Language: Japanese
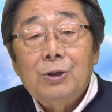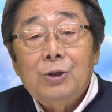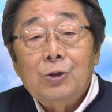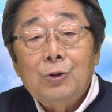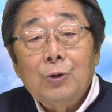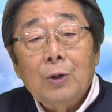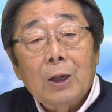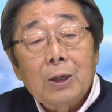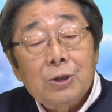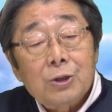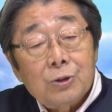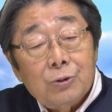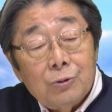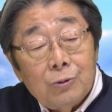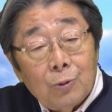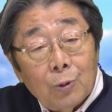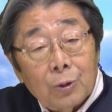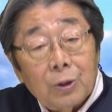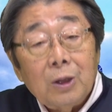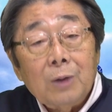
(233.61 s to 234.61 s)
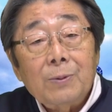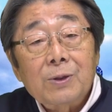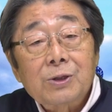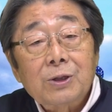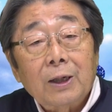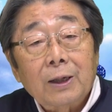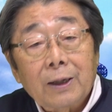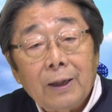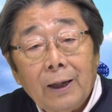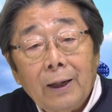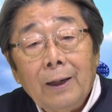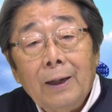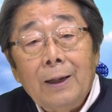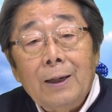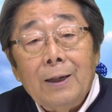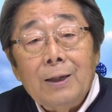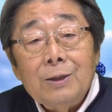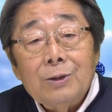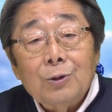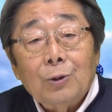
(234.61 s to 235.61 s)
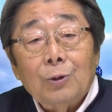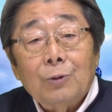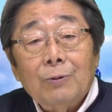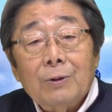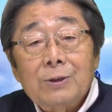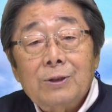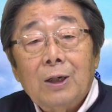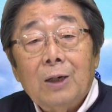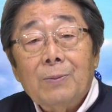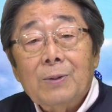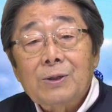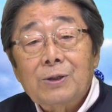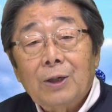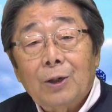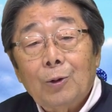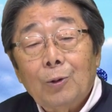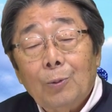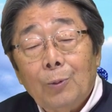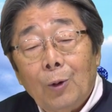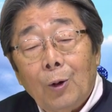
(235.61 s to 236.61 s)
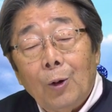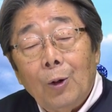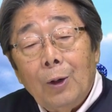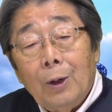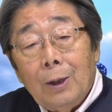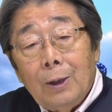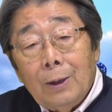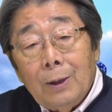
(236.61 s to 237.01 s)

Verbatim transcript: 18分後って言いましたっけちょっと忘れましたけども、